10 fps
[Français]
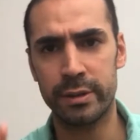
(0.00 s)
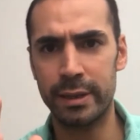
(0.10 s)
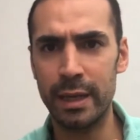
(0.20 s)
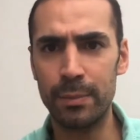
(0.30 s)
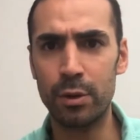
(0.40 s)
Ce
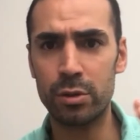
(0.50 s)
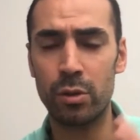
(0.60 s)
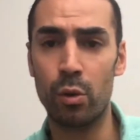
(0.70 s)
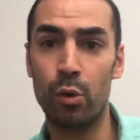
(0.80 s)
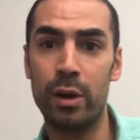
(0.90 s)
qui est
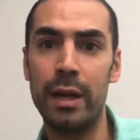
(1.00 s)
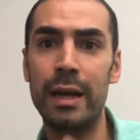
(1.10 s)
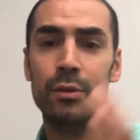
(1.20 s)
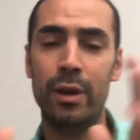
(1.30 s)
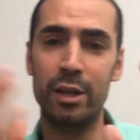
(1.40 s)
important,
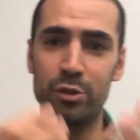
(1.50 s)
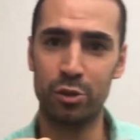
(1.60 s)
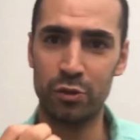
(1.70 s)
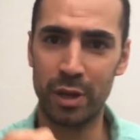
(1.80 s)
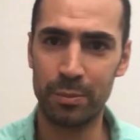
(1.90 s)
au-delà de l'âge, ce
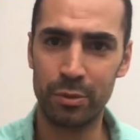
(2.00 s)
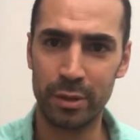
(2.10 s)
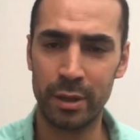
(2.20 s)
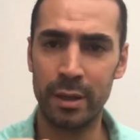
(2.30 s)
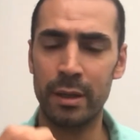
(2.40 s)
que je veux
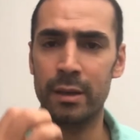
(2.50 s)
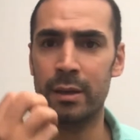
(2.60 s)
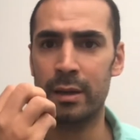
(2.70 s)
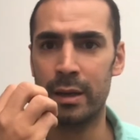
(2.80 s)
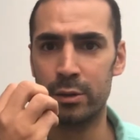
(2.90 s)
répondre,
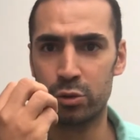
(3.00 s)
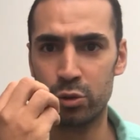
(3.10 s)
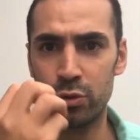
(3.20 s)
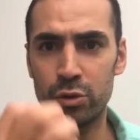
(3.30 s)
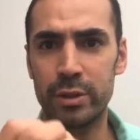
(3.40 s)
ce que
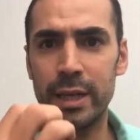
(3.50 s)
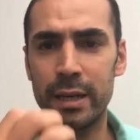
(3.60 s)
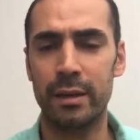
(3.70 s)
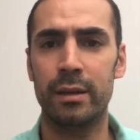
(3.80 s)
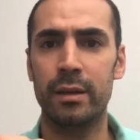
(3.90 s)
je veux te
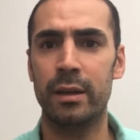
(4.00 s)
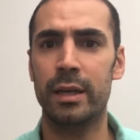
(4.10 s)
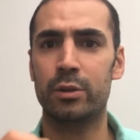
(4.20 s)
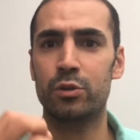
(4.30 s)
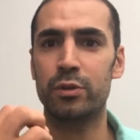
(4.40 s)
dire
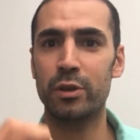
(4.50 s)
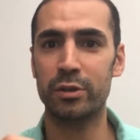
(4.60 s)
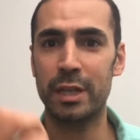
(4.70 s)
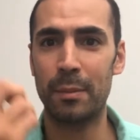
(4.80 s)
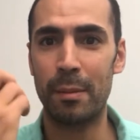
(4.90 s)
et ce que je veux dire
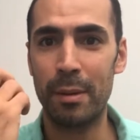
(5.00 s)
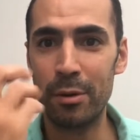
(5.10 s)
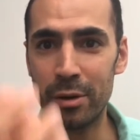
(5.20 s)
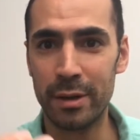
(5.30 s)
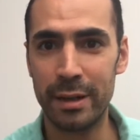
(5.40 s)
aussi à ma
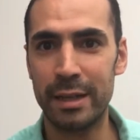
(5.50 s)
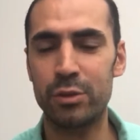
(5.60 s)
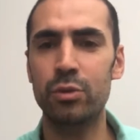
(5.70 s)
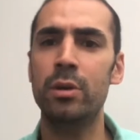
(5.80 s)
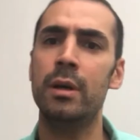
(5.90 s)
maman
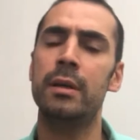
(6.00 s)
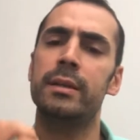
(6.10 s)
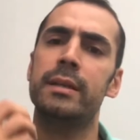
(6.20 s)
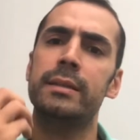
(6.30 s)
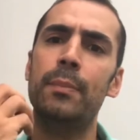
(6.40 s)
là-dessus,
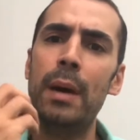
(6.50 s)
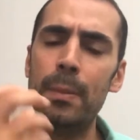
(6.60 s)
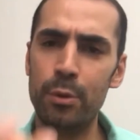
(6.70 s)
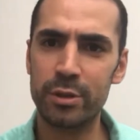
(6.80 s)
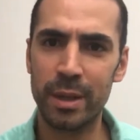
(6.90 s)
c'est que ce n'est pas
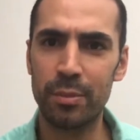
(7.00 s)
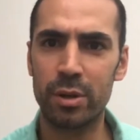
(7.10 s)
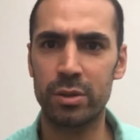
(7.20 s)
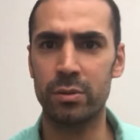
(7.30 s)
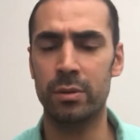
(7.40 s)
le plus
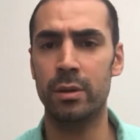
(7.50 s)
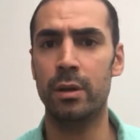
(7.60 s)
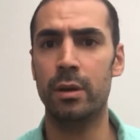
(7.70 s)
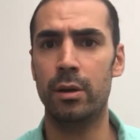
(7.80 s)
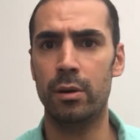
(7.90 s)
important,
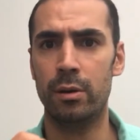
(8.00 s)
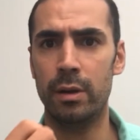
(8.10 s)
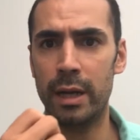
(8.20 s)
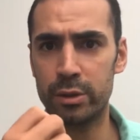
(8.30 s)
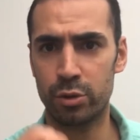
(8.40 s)
euh,
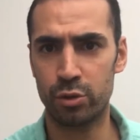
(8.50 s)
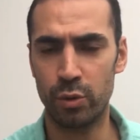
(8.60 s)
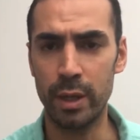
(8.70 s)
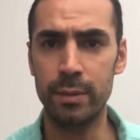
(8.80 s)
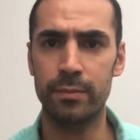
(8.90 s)
l'âge que tu
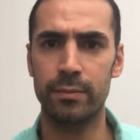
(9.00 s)
as,